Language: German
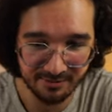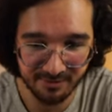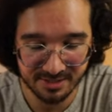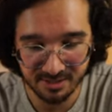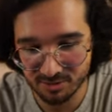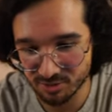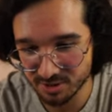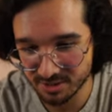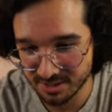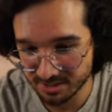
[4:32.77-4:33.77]
was
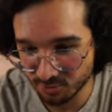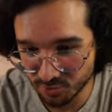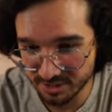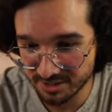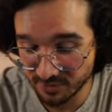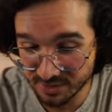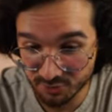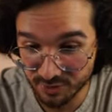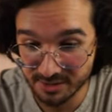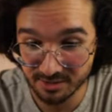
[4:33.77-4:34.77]
natürlich ein sehr, sehr cooler
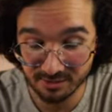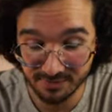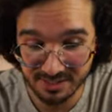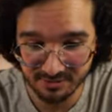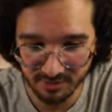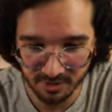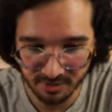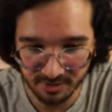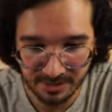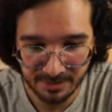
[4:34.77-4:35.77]
Swing-Trade gewesen
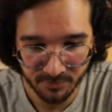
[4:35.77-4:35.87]
wäre.